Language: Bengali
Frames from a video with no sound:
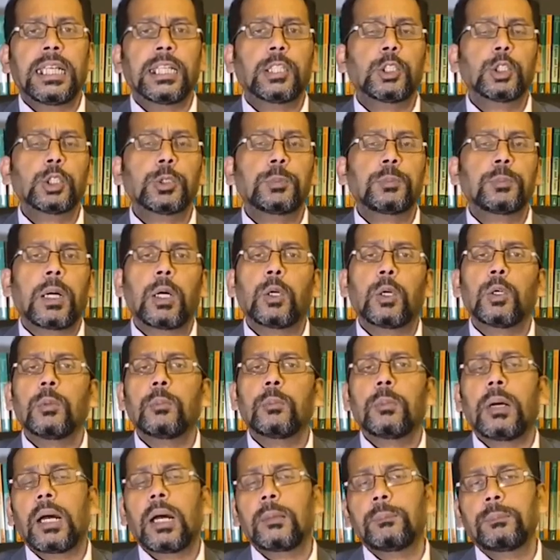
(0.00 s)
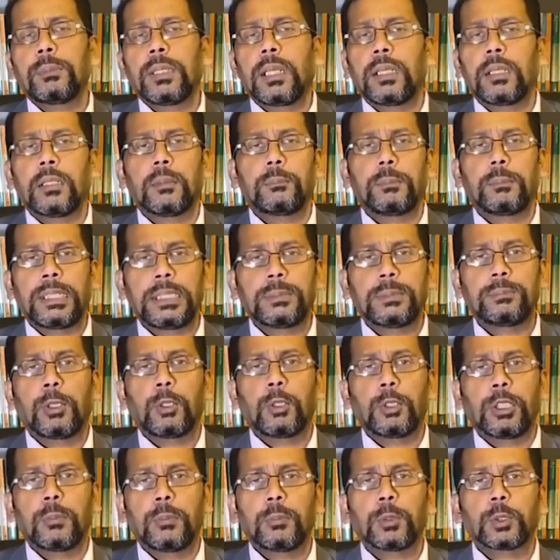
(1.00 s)
একুশ পাউন্ড বা আপনার বাইশ
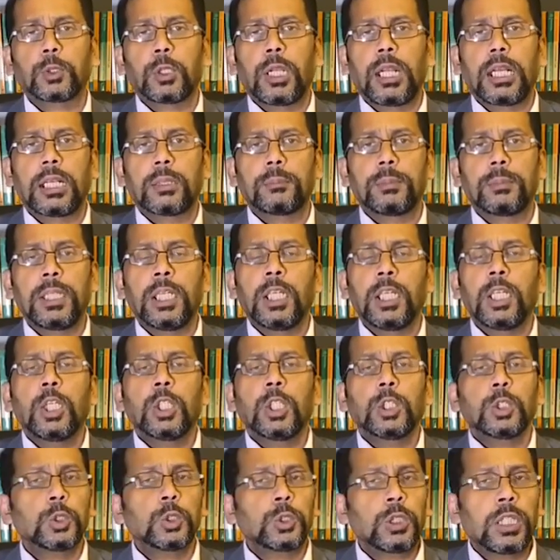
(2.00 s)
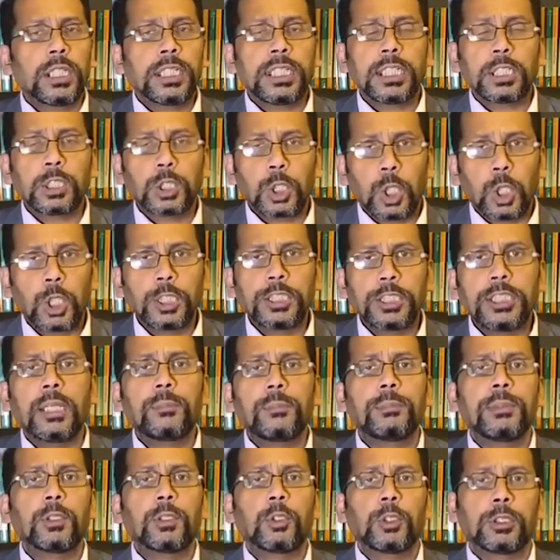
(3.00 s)
পাউন্ডের মতো লাগবে সুতরাং এটা সহজেই
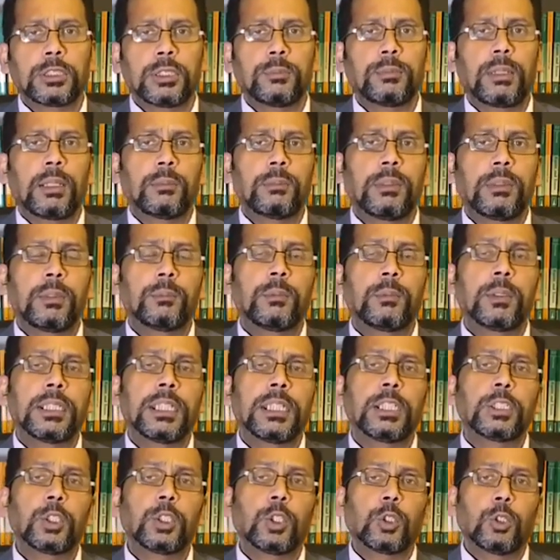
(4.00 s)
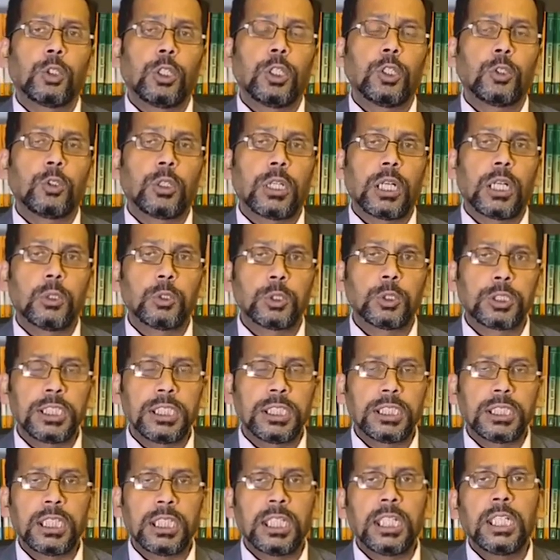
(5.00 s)
আপনি করতে পারবেন এবং এটা সকলেরই করা
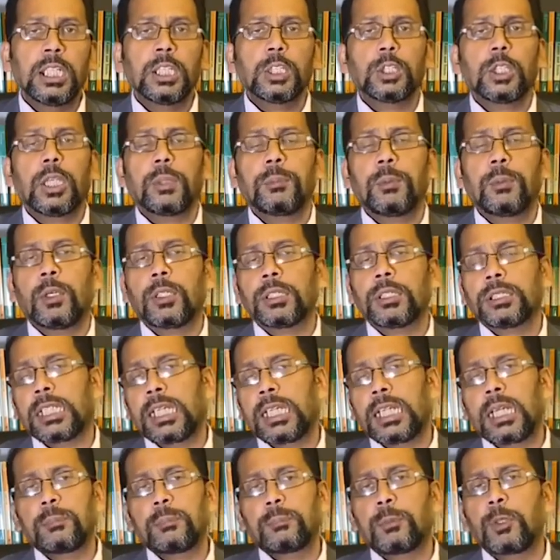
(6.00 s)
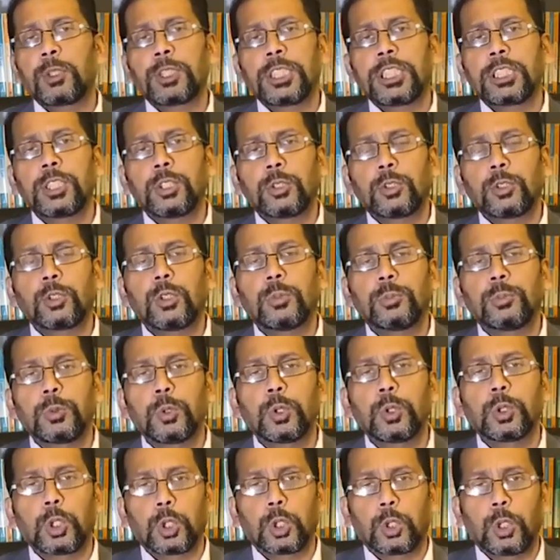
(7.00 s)
উচিত এবং তারা প্রসেসও খুব
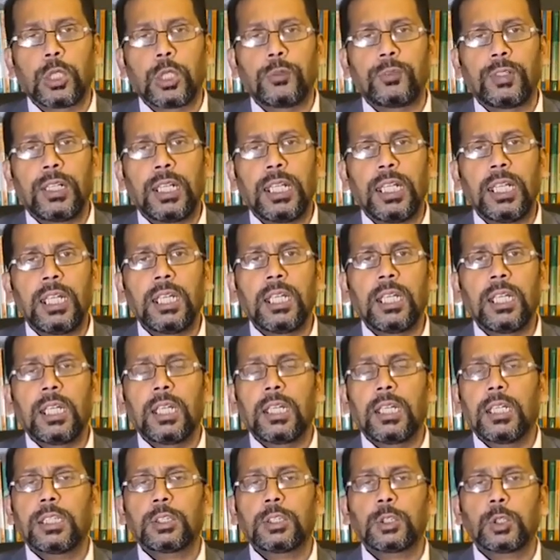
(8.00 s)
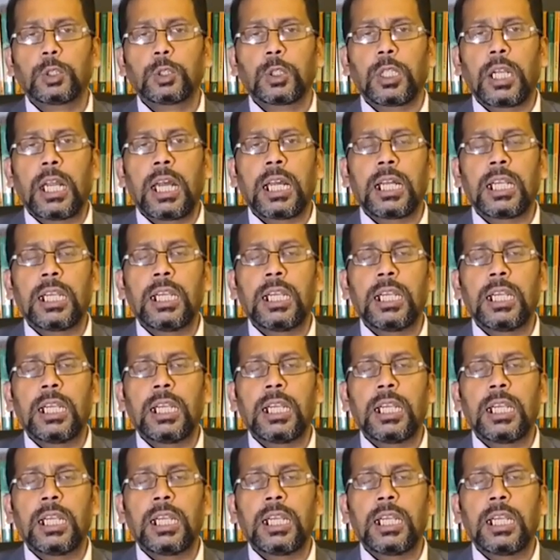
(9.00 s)
দ্রুত করে ফেলে সুতরাং